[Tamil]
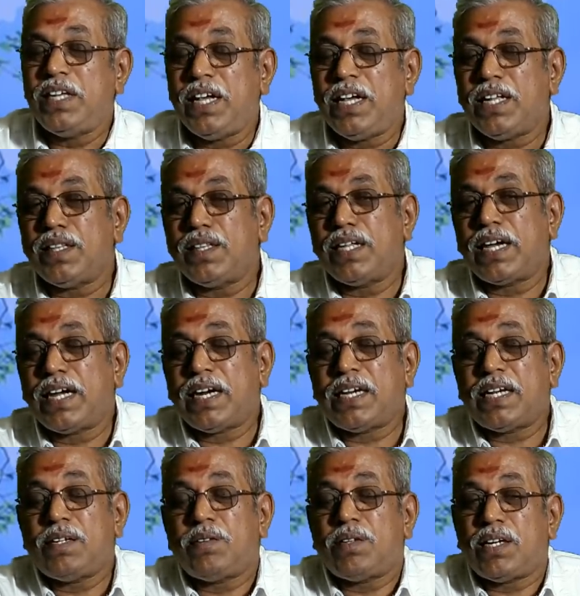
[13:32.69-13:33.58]
ஏன் இந்த
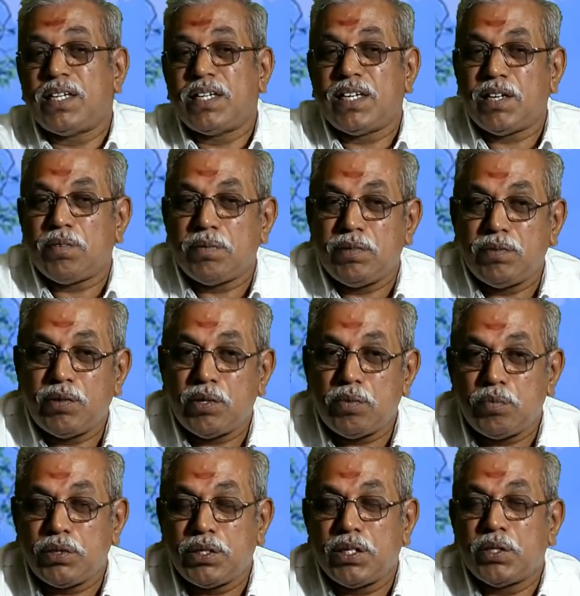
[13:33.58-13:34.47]
கட்டை விரலுக்கு நம்ம
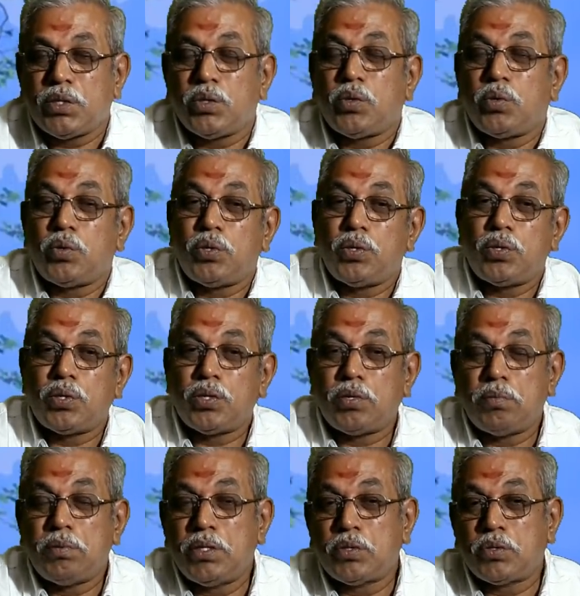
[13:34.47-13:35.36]
இவ்வளோ முக்கியத்துவம்
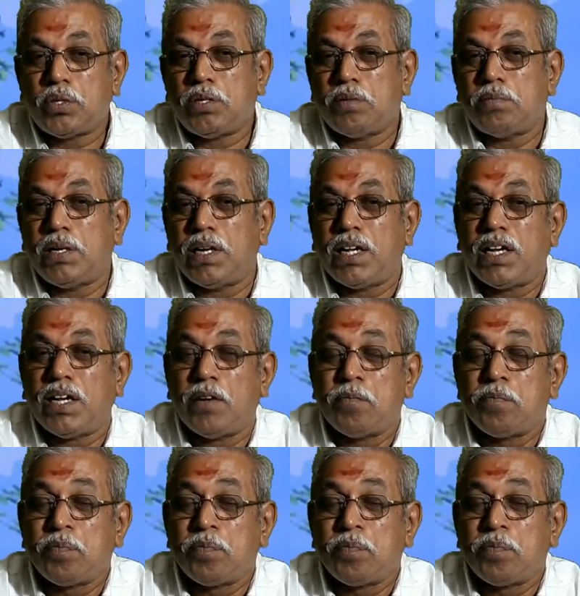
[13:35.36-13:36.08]
கொடுக்குறோம் அப்படின்னு சொன்னோம்னா